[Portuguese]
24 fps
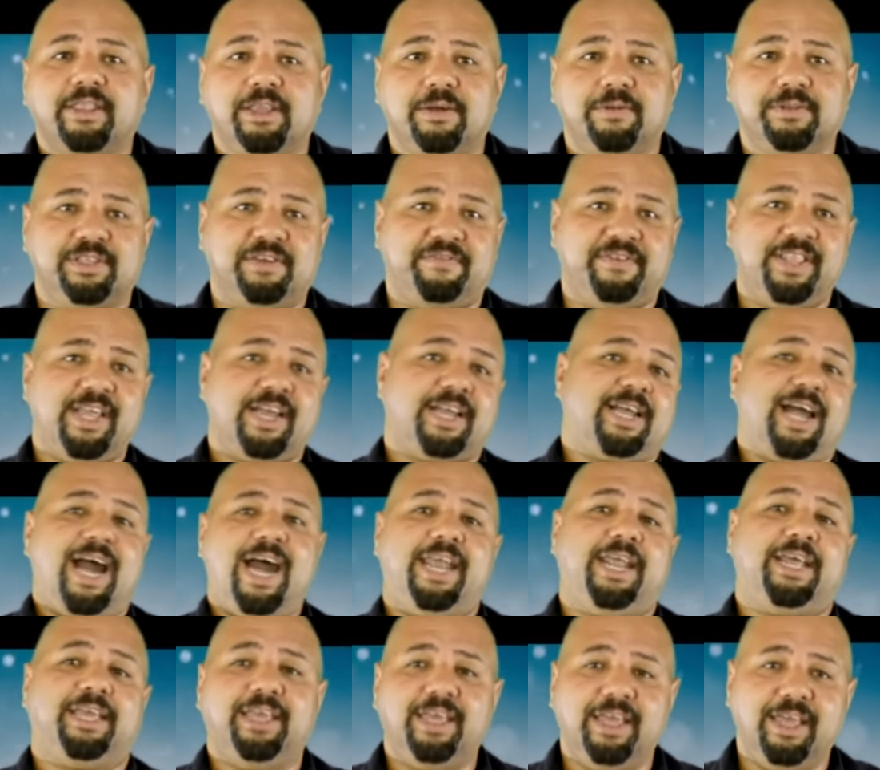Então tava na
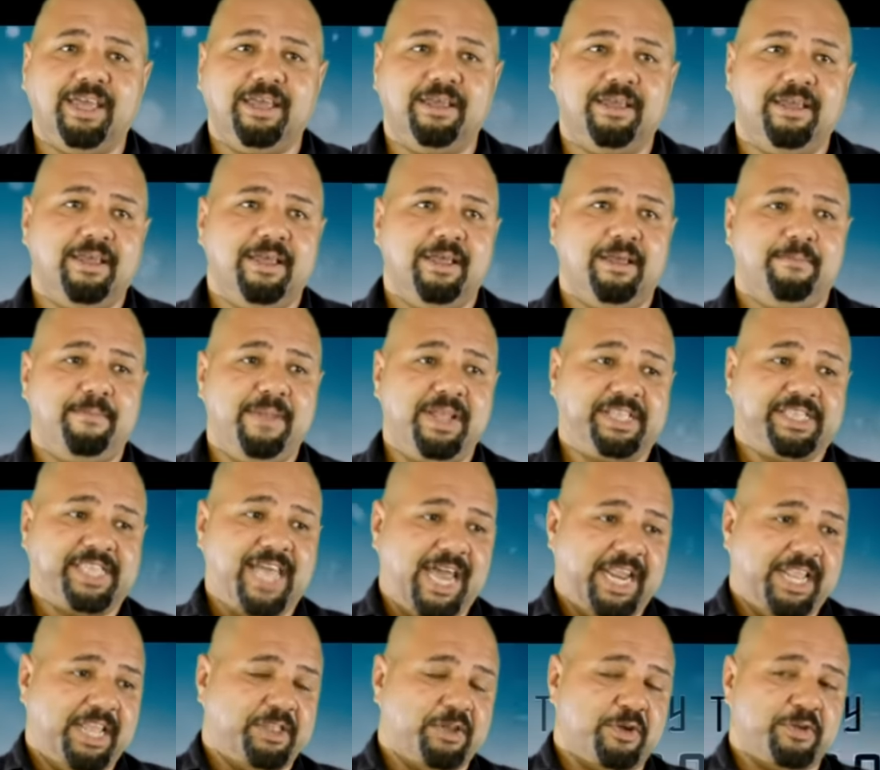cara que
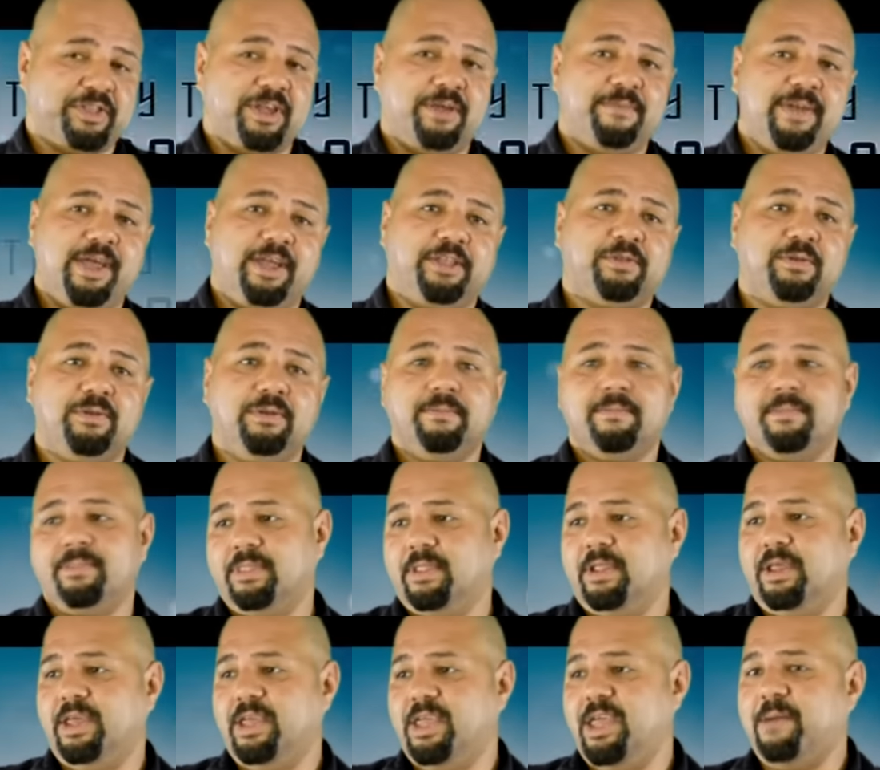metade desse orçamento
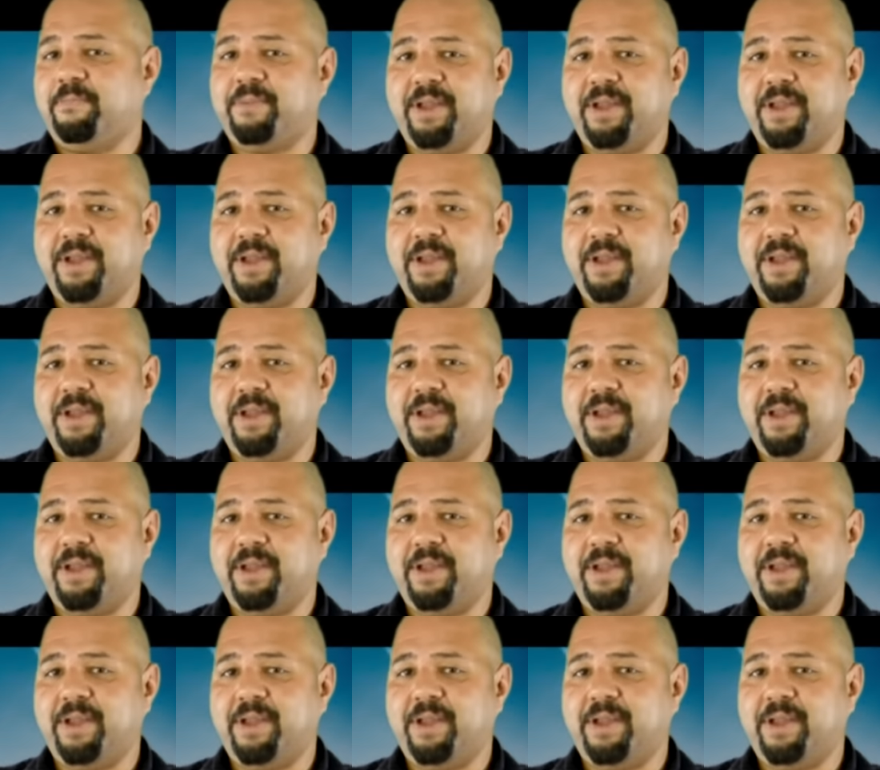ia